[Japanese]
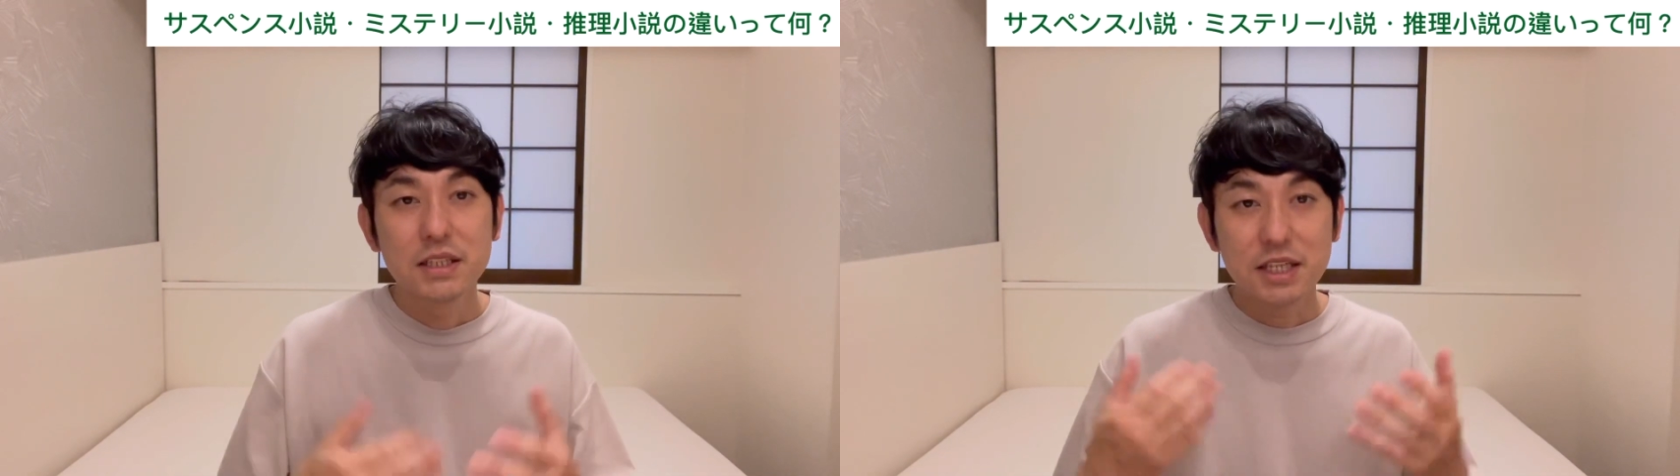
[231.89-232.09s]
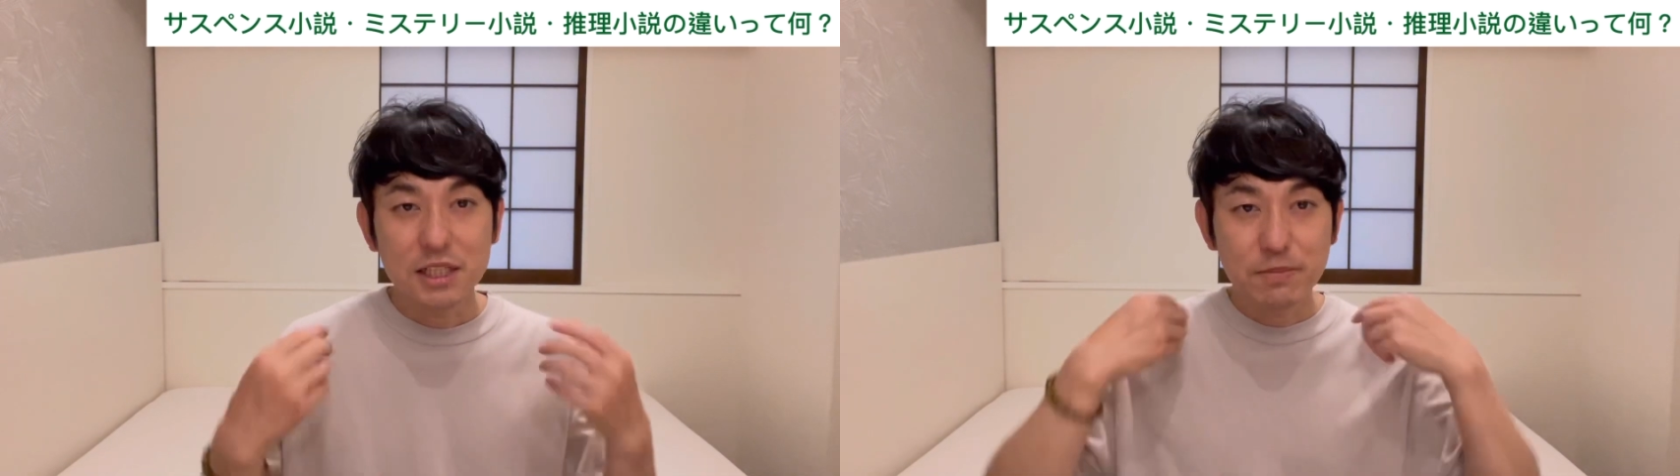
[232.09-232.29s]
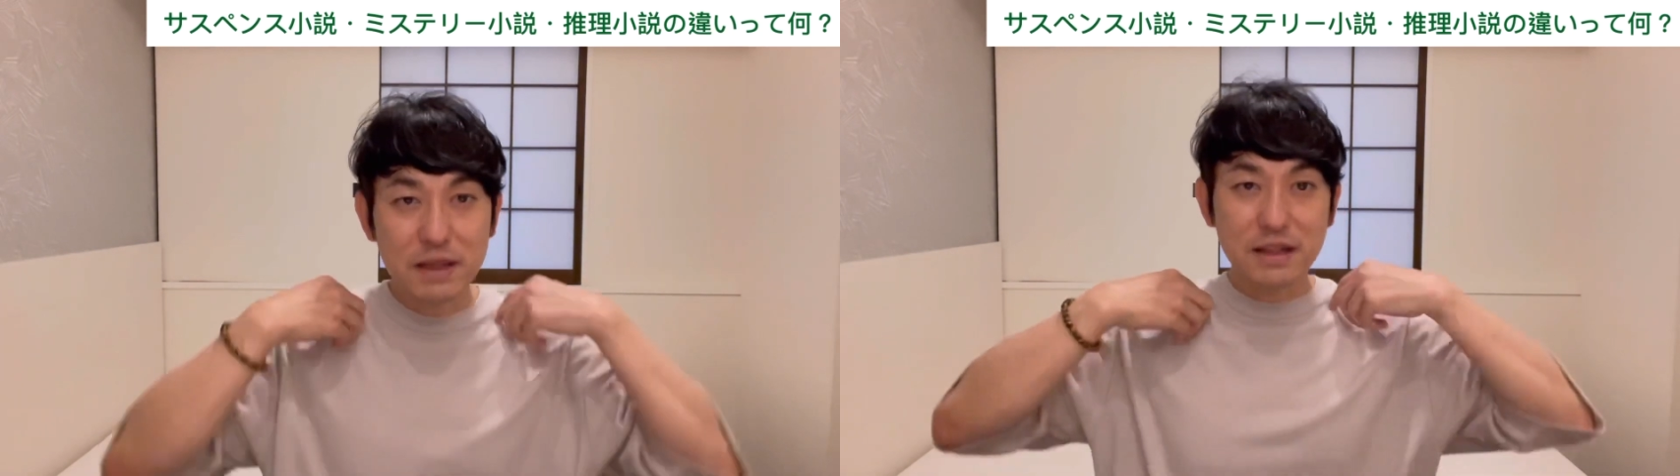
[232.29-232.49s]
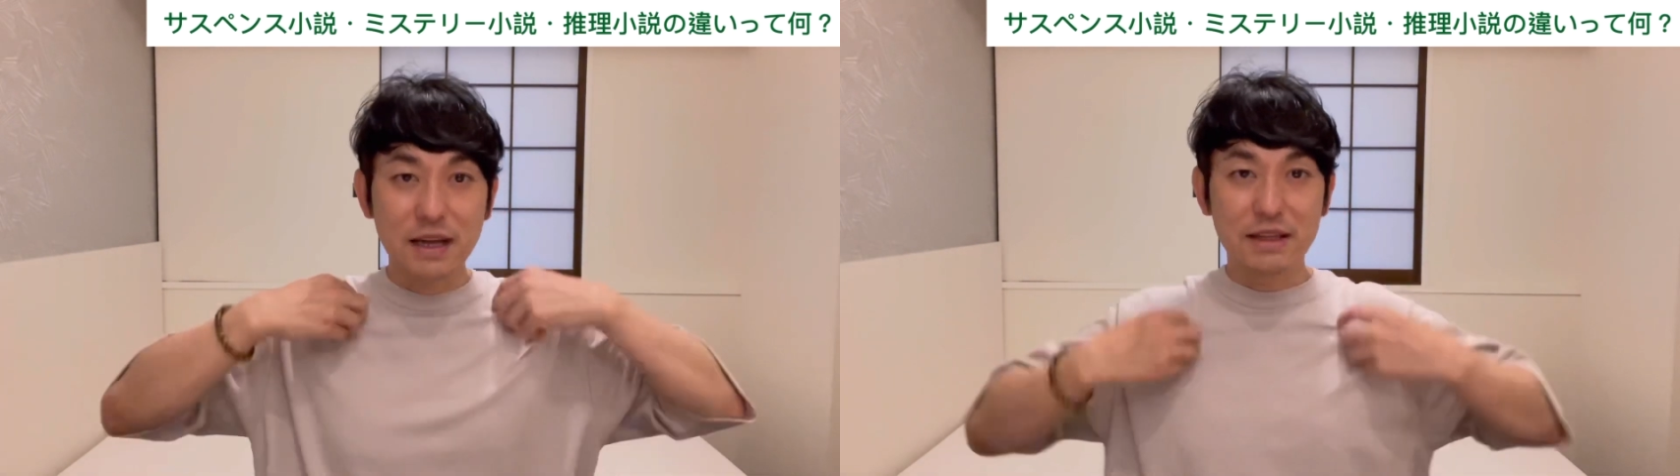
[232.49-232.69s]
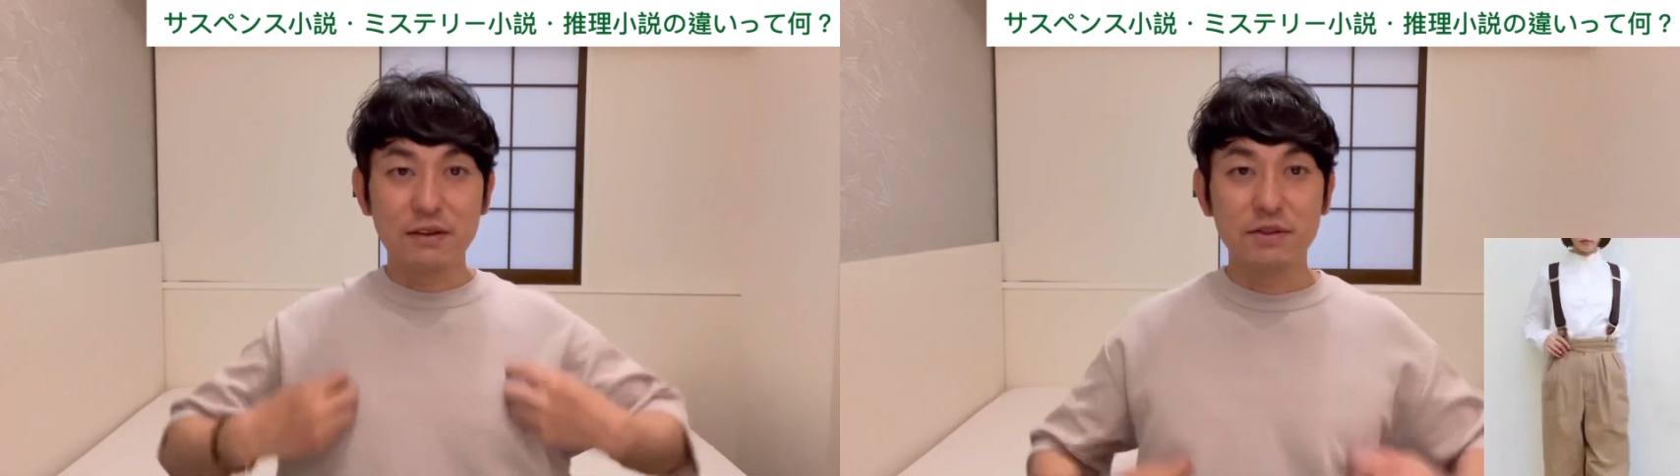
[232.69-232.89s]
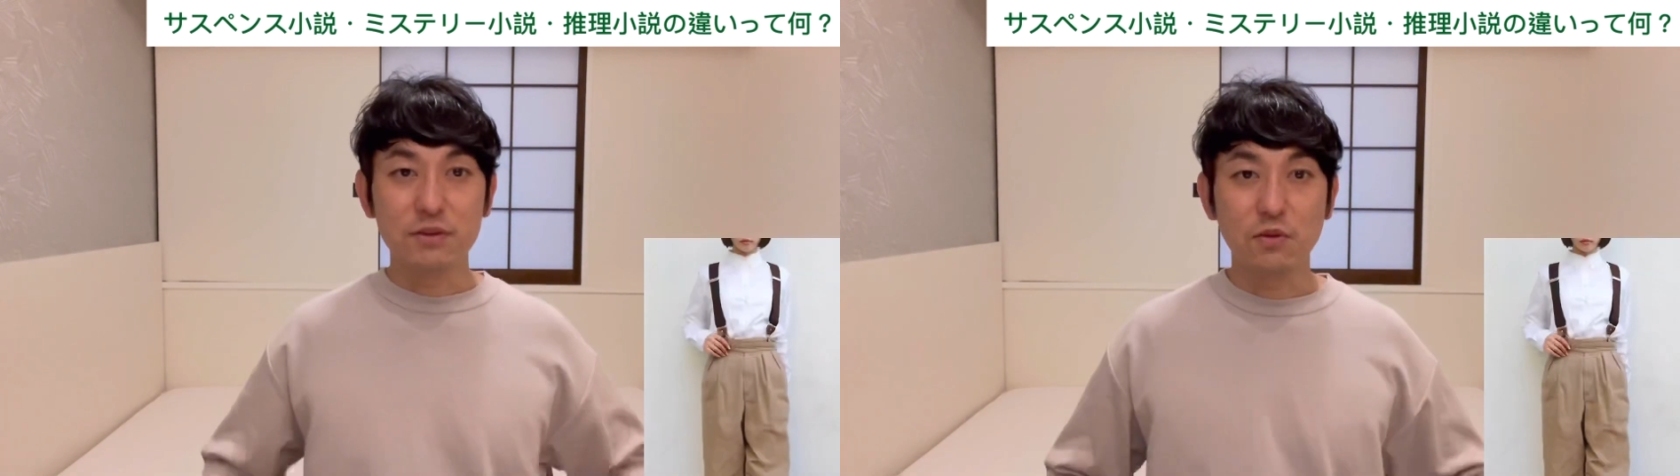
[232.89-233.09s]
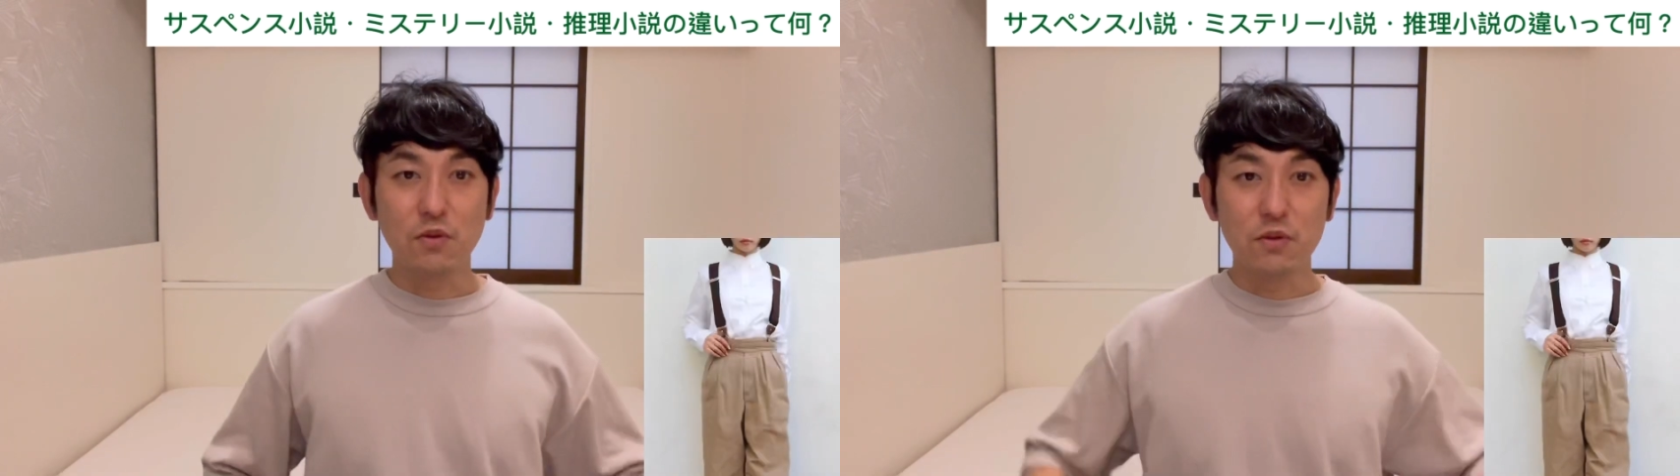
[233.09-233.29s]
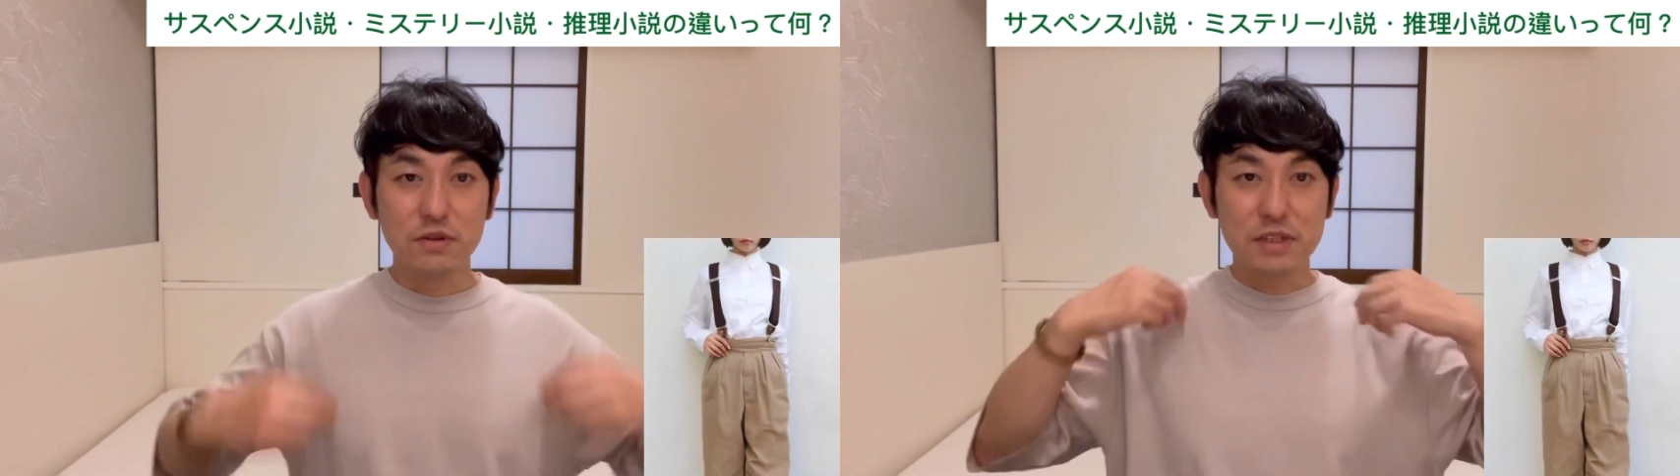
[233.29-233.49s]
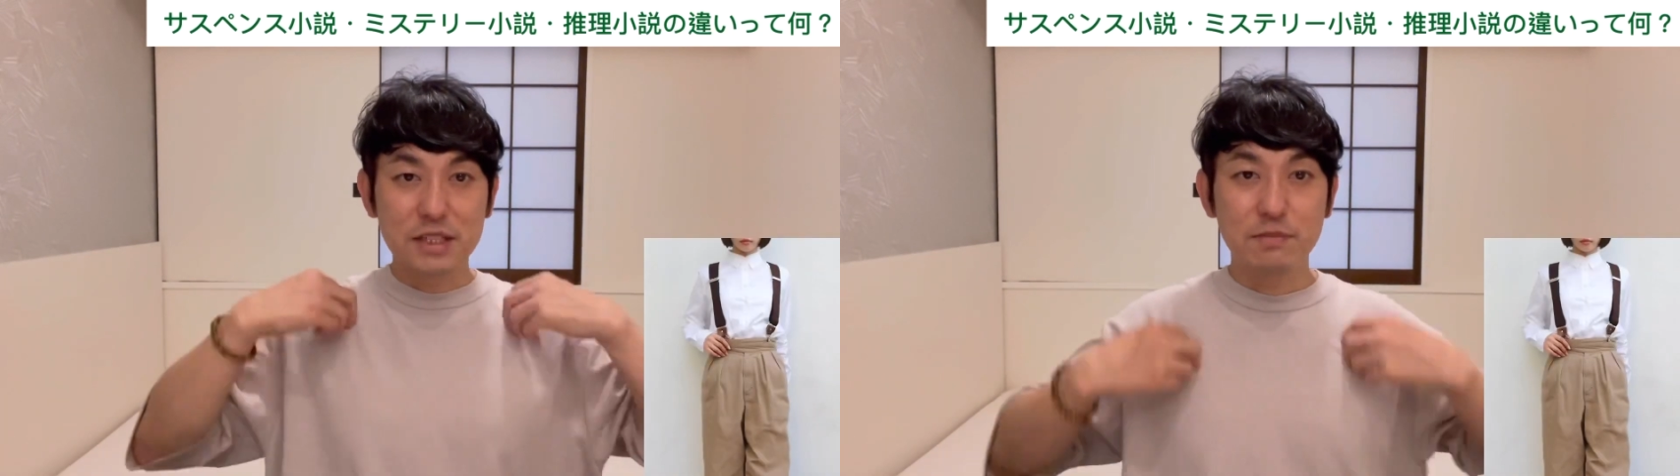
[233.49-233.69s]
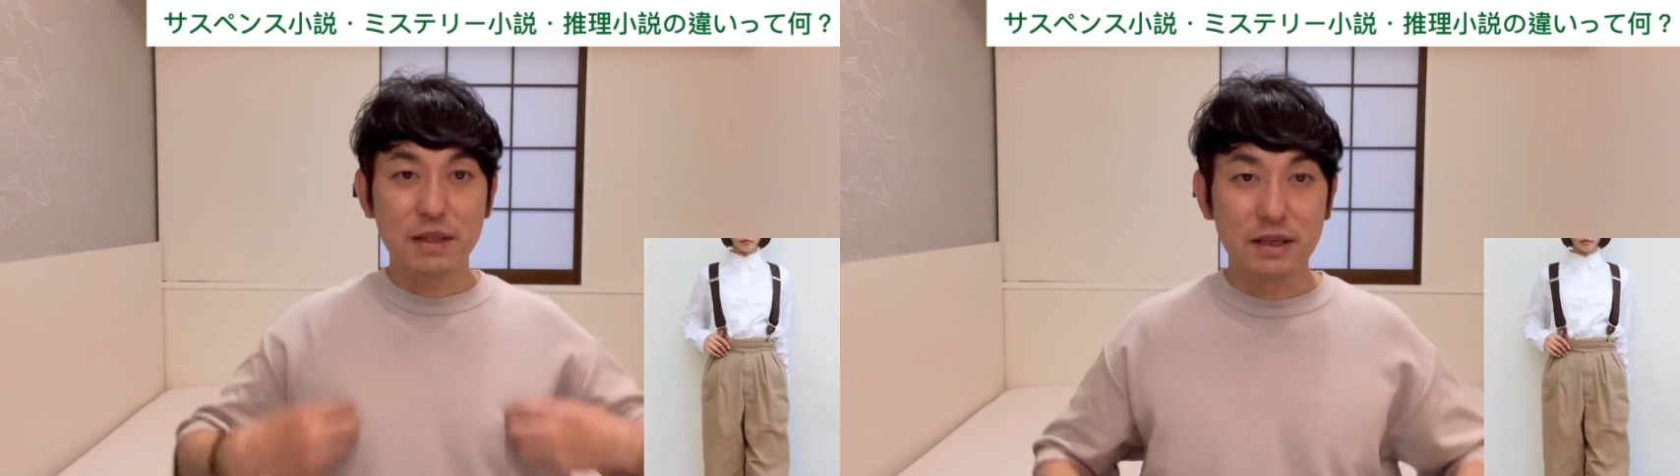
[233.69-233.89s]
サスペンダーってあるでしょこういう
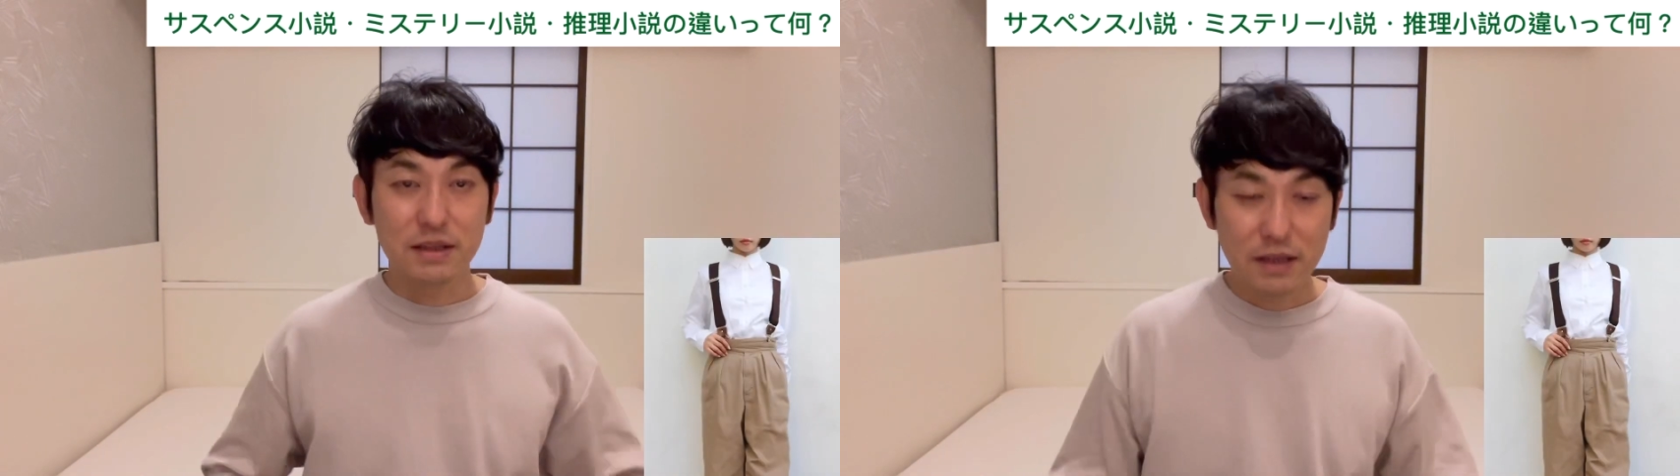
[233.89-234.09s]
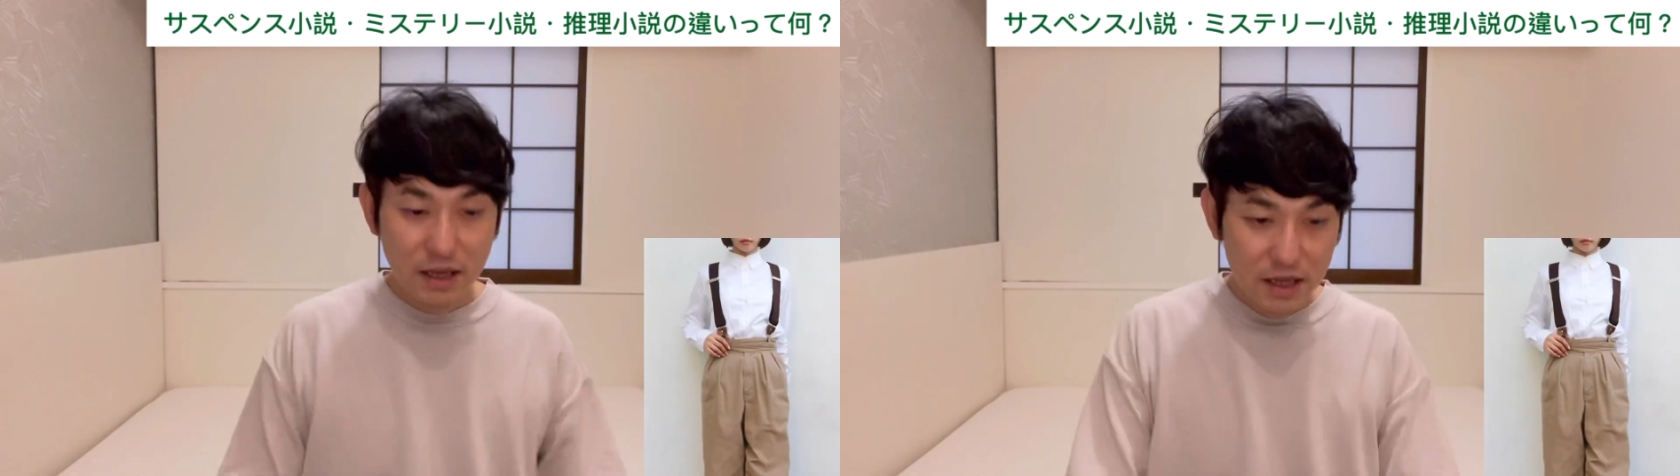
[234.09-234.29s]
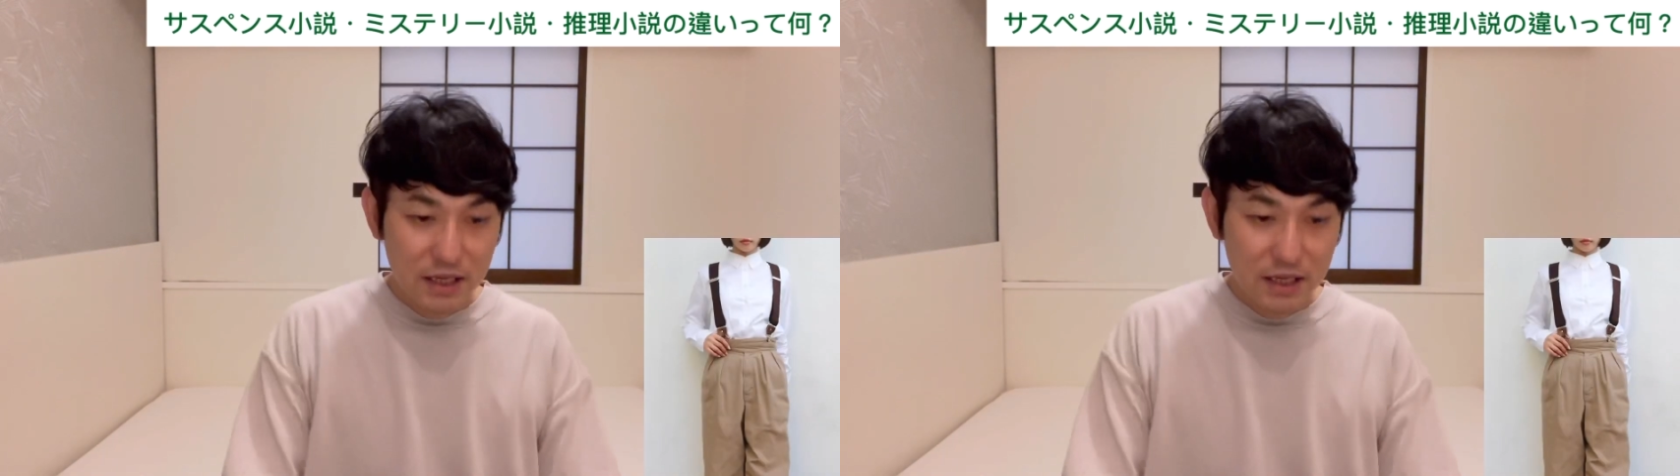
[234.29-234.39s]
サスペンダーって